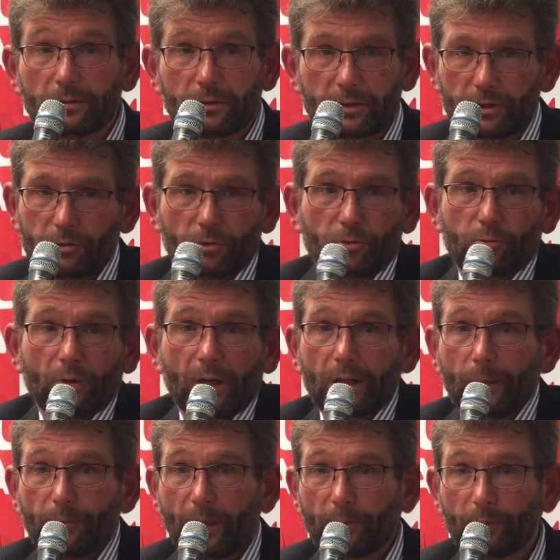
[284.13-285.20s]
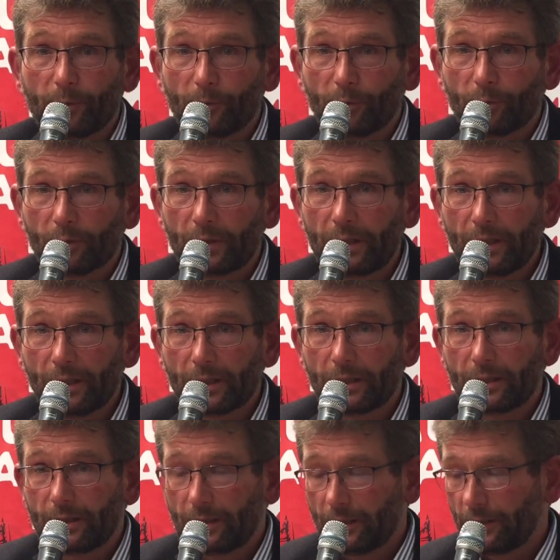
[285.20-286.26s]
si je suis incapable de me nourrir,
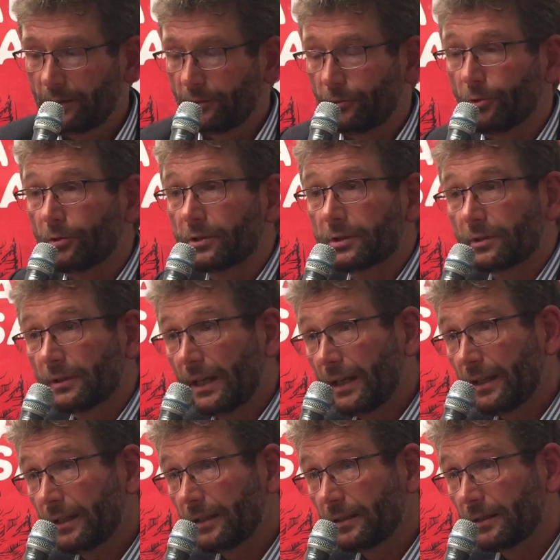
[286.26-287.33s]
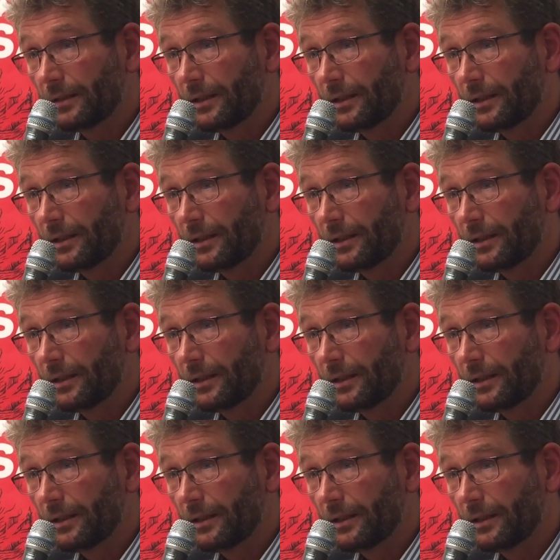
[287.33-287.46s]
de s'en aller.